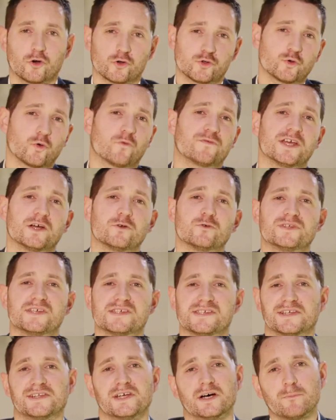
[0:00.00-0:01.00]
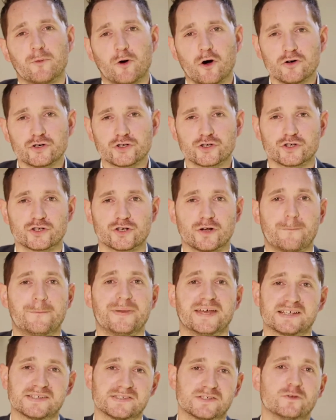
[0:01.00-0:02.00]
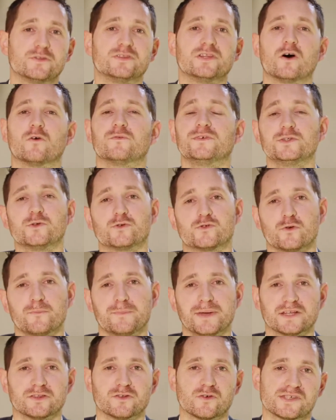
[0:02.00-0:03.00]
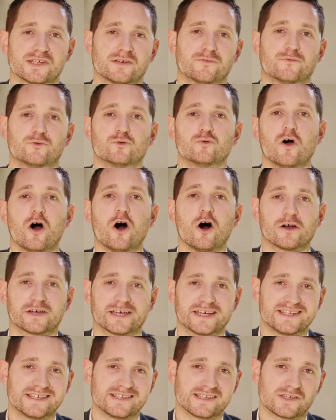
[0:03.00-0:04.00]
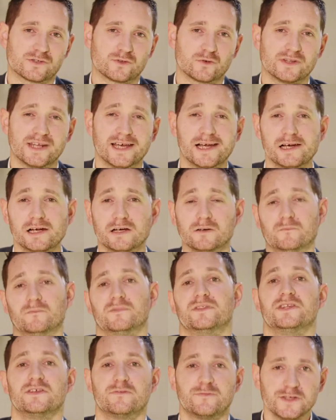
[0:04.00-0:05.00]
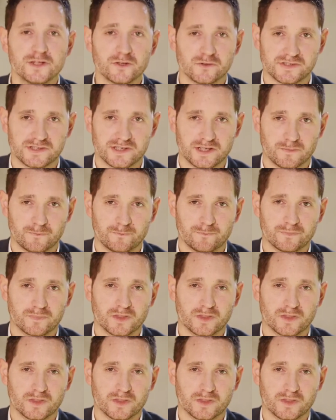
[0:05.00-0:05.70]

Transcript: Quand survient le décès d'un proche, personne n'a envie de se perdre dans un flou organisationnel ni financier.